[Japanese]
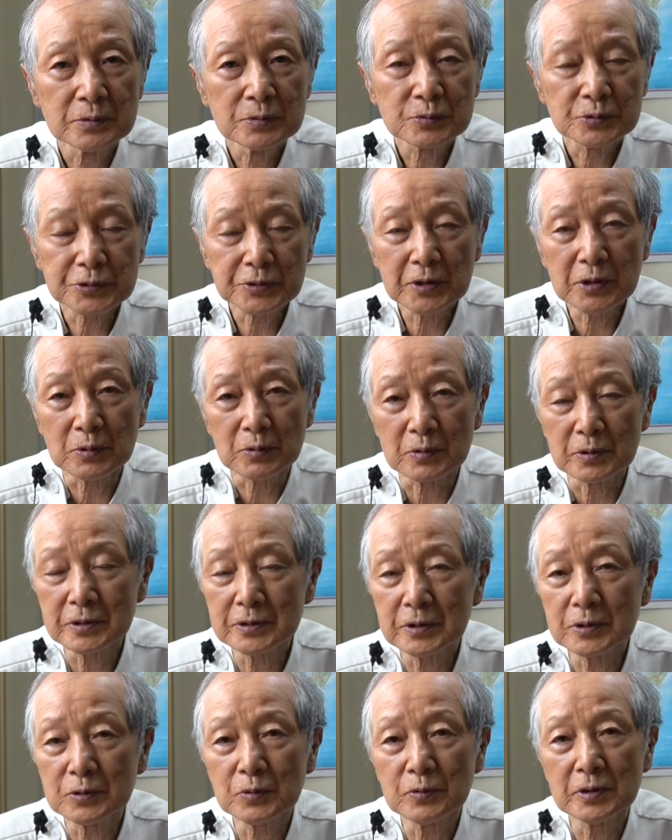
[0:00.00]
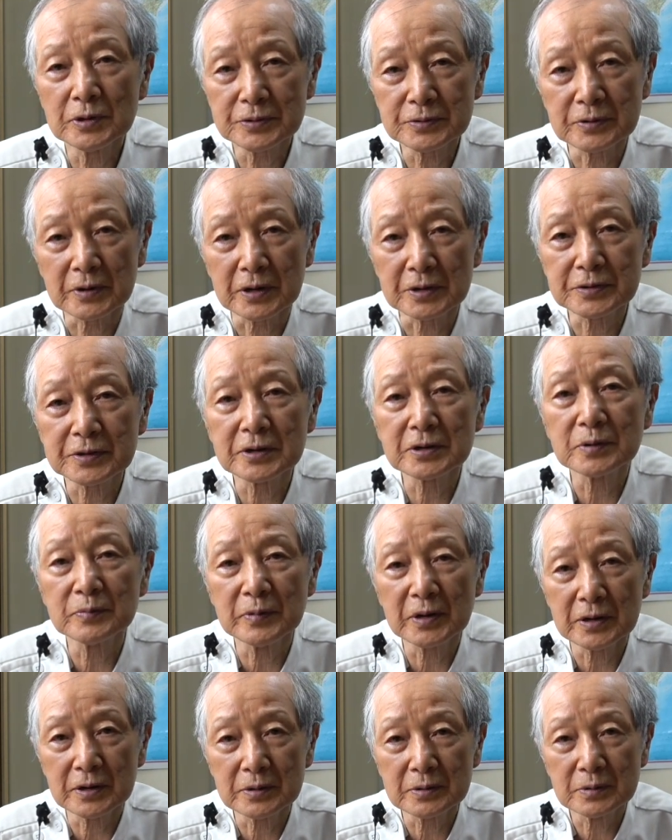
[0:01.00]
そしたらお腹壊すのは当たり
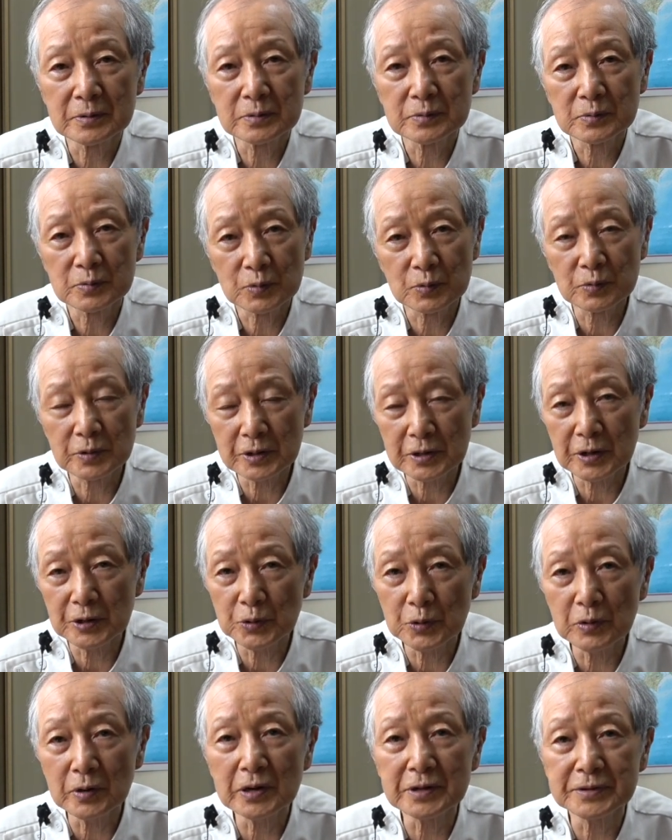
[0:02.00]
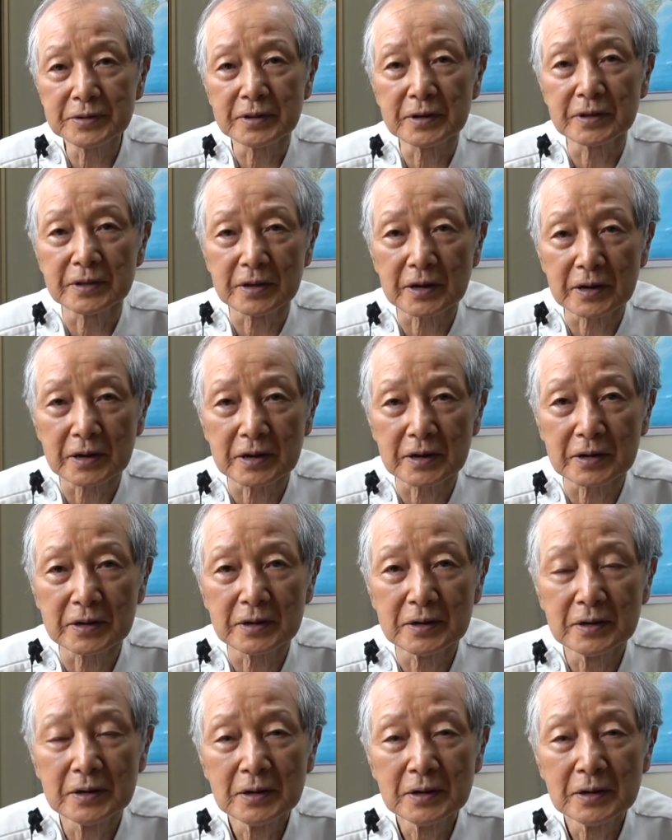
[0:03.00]
前。お腹弱ってんだから。